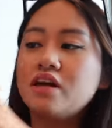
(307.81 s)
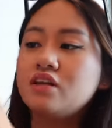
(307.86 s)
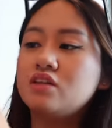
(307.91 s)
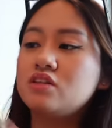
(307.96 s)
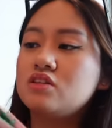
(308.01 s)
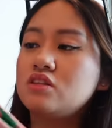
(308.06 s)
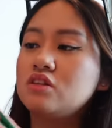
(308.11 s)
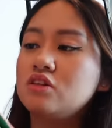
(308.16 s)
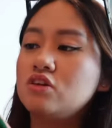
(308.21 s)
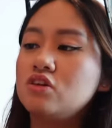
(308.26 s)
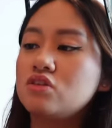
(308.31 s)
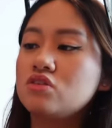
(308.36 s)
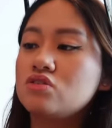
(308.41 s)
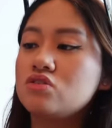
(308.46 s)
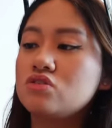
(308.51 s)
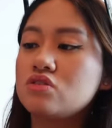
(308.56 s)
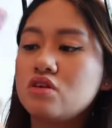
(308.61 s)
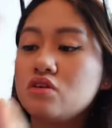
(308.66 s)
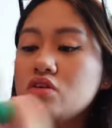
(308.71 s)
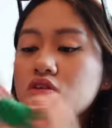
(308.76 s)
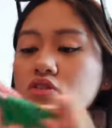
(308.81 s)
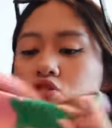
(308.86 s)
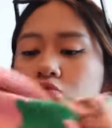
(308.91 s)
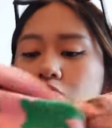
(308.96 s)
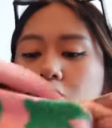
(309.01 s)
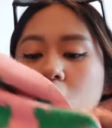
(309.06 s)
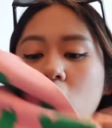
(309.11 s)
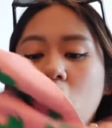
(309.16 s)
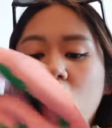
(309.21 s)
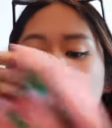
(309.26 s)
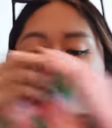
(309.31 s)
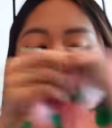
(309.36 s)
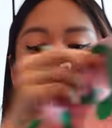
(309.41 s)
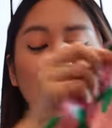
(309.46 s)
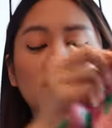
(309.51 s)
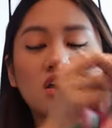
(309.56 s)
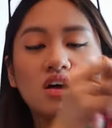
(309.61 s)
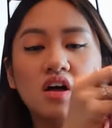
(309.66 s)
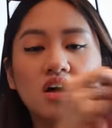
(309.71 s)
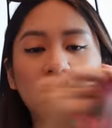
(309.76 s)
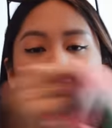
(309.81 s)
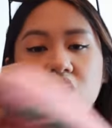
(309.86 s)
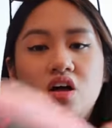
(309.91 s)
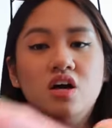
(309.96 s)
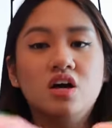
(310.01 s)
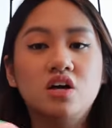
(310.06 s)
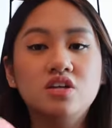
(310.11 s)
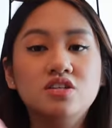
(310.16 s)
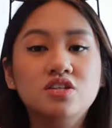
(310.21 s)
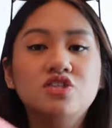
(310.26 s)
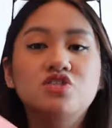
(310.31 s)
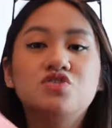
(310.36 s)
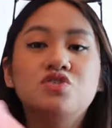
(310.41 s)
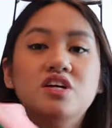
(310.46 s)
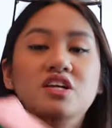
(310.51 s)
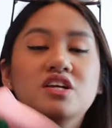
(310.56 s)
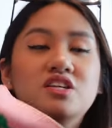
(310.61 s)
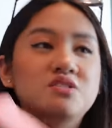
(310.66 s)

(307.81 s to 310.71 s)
It looks small. Because it's really